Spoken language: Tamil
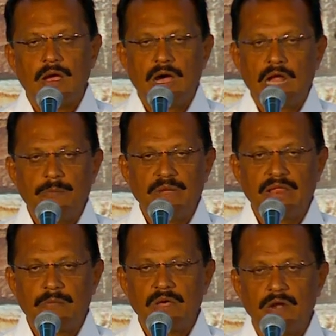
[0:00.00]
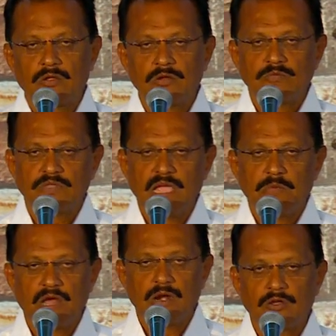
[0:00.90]
ஆன்மீக அன்பர்களுக்கும்
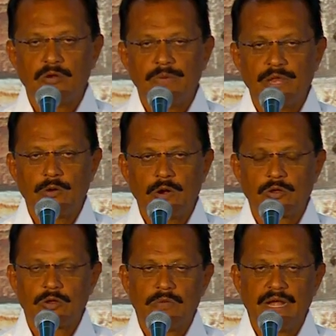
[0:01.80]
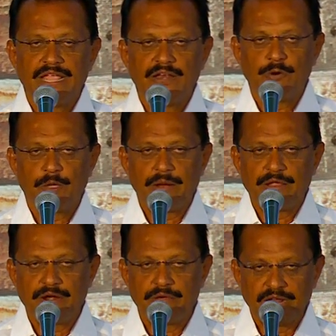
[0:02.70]
தாய்மார்களுக்கும் பெரியவர்களுக்கும் அடியனுடைய
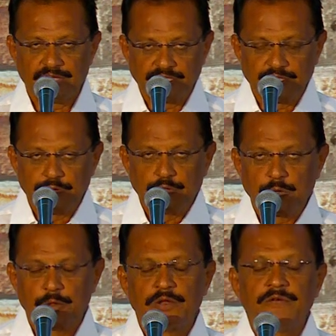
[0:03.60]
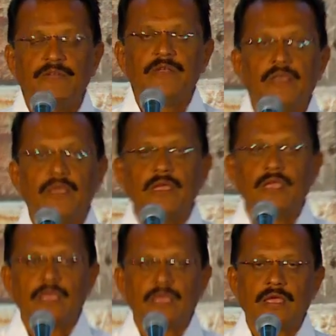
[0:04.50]
பணிவான வணக்கத்தை தெரிவித்துக் கொள்கிறேன்
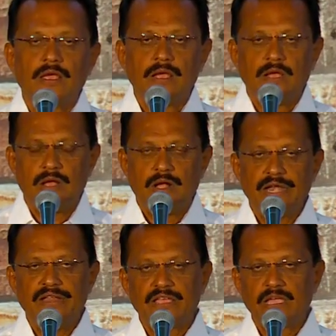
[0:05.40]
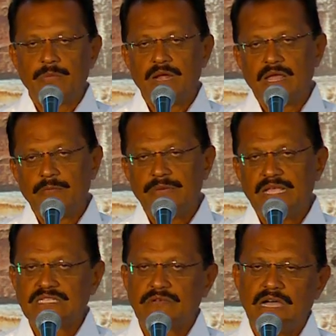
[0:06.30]
அடியனுக்கு எப்பெல்லாம்
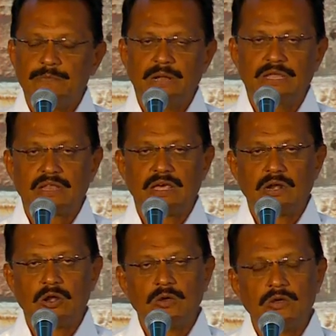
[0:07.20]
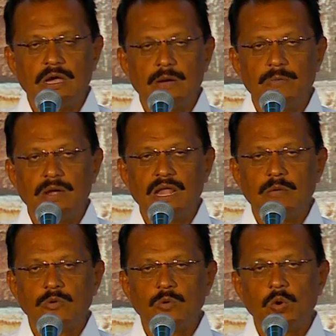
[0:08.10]
பேச வாய்ப்பு அளிக்கிறார்களோ
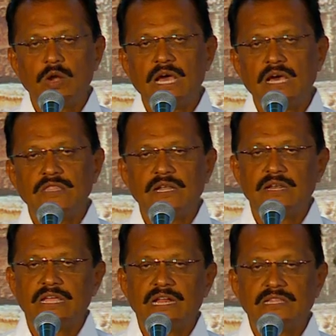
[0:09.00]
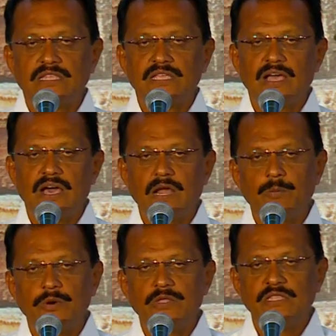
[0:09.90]
அப்பெல்லாம் குருநாதர் நிகழ்த்திய
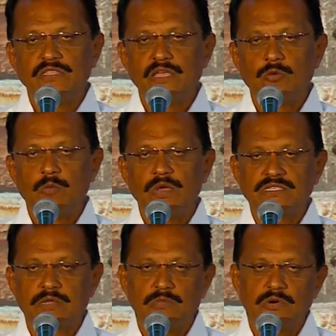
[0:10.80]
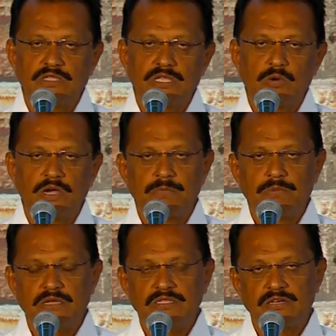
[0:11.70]
அற்புதத்தை உண்மை சம்பவத்தை உங்கள்கிட்ட
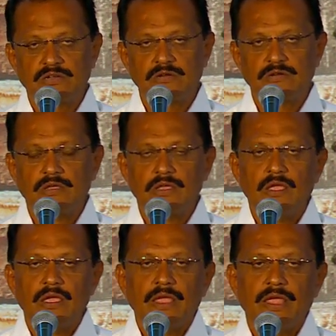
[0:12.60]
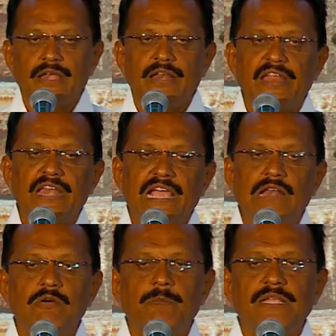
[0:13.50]
பகிர்ந்துட்டு இருக்கோம் இன்றைய
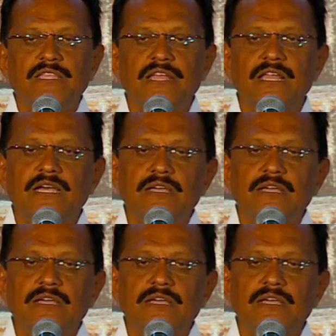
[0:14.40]
நிகழ்வு பார்த்தீங்கன்னா